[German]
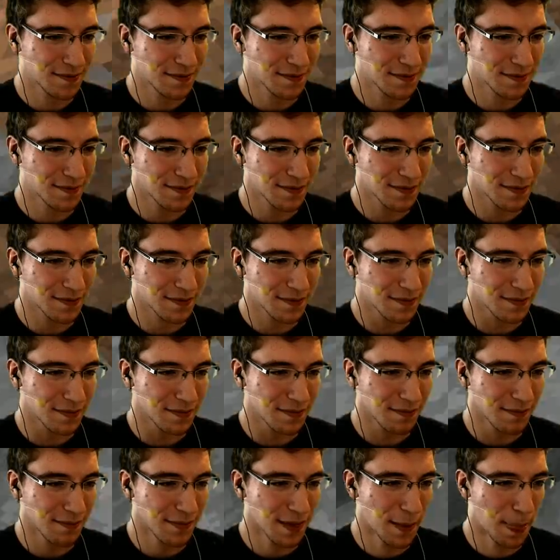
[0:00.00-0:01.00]
No.
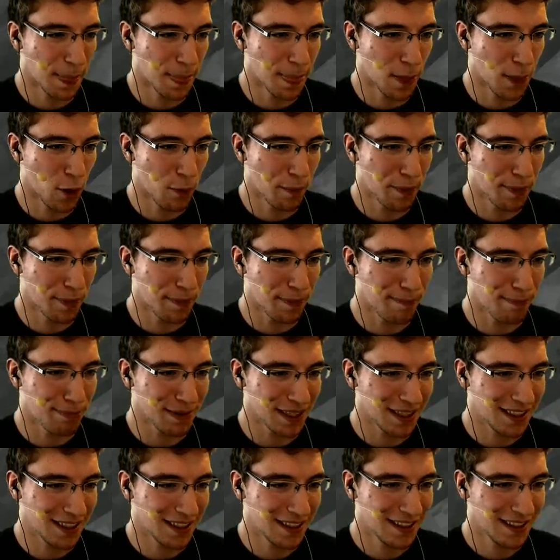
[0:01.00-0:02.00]
Nope.
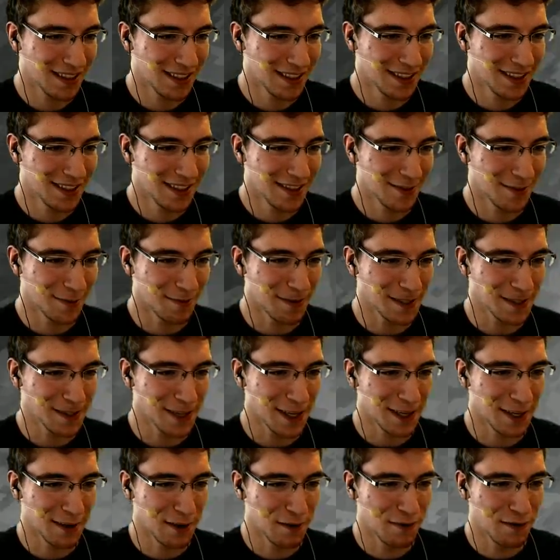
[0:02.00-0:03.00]
Und was
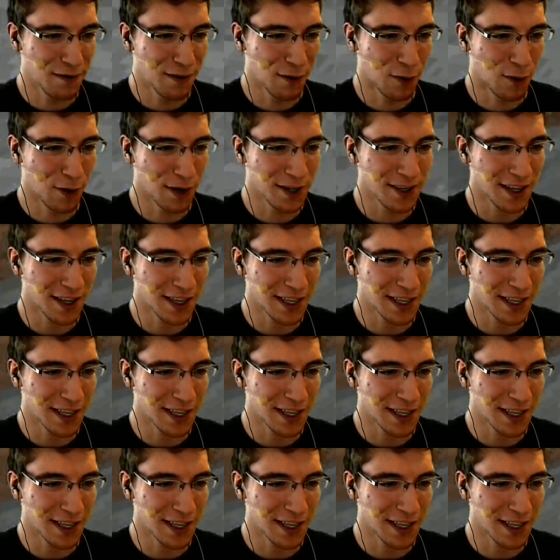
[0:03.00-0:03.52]
ist ein LeFloid?